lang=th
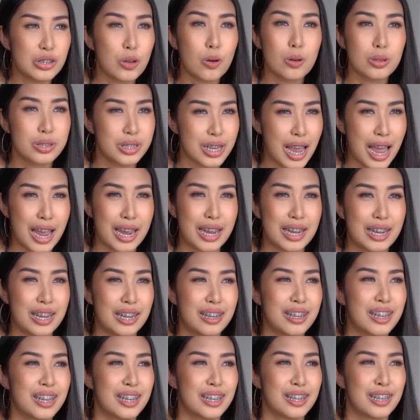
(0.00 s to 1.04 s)
ตก
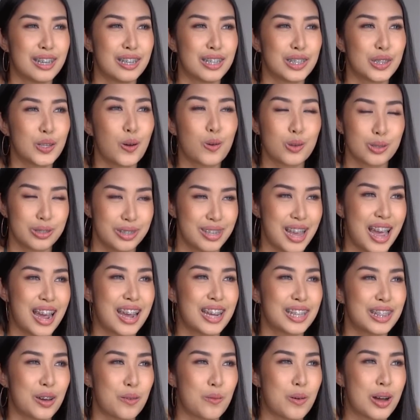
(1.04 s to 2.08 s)
ใจ
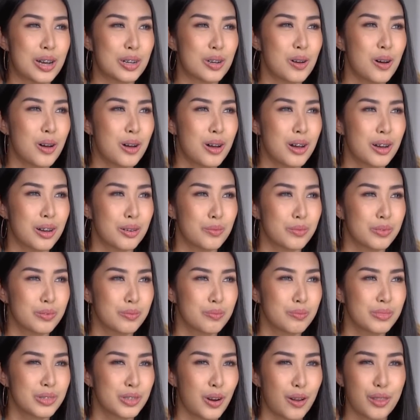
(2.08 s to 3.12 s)
แต่ว่าก็
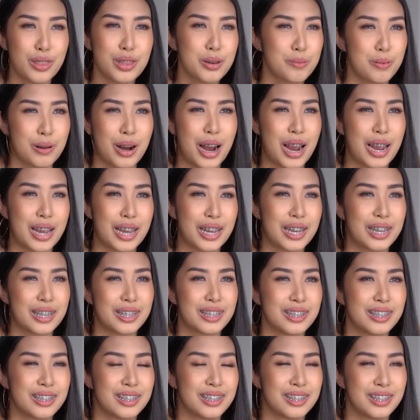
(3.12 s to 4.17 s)
not surprise
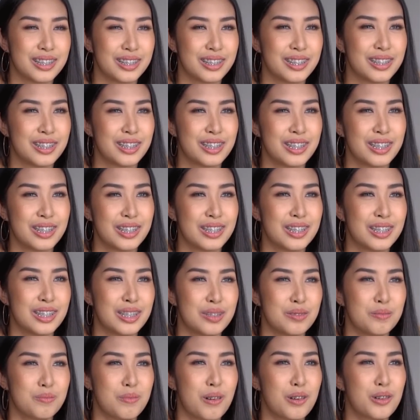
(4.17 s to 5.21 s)

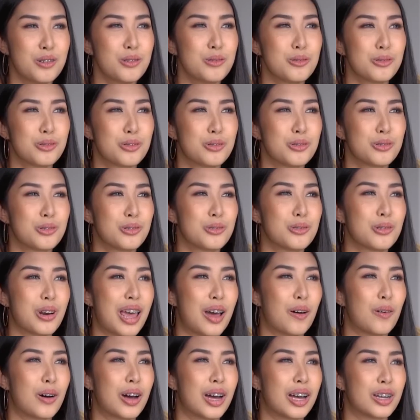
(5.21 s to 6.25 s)
เพราะดูแล้
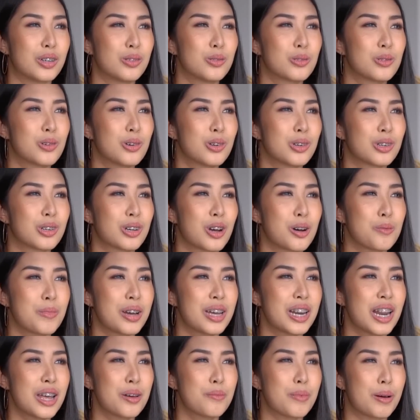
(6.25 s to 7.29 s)
วอะทุกคนก็ไม่
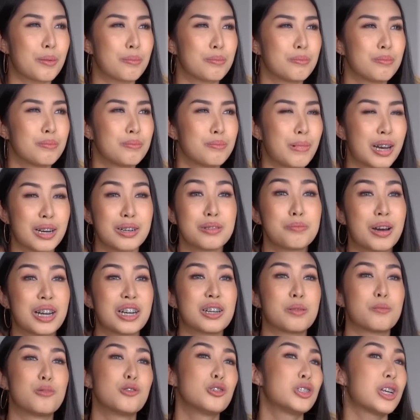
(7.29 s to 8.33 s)
ได้แบบหมาย
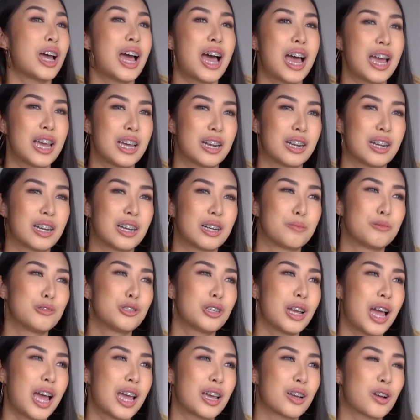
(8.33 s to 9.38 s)
ถึงผู้ชายอะนะคะผู้
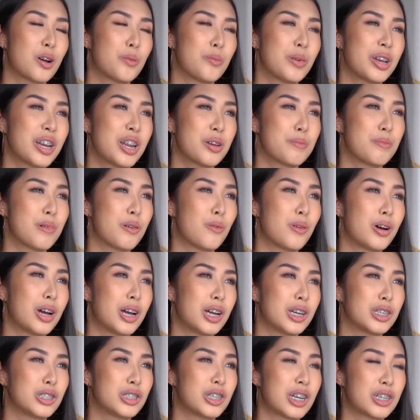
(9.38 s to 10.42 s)
ชายก็ไม่ได้แบบว่า
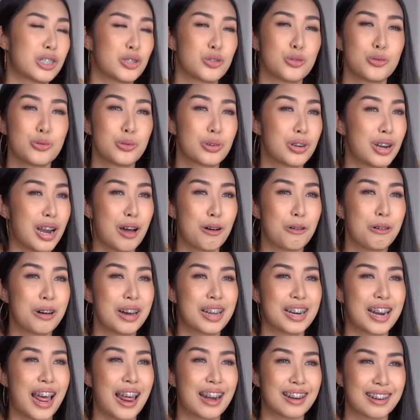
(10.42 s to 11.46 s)
จะชูตเราข
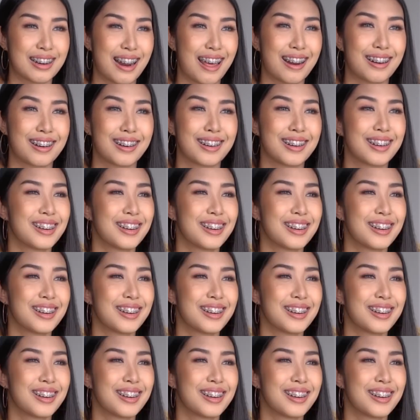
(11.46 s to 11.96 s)
นาดนั้น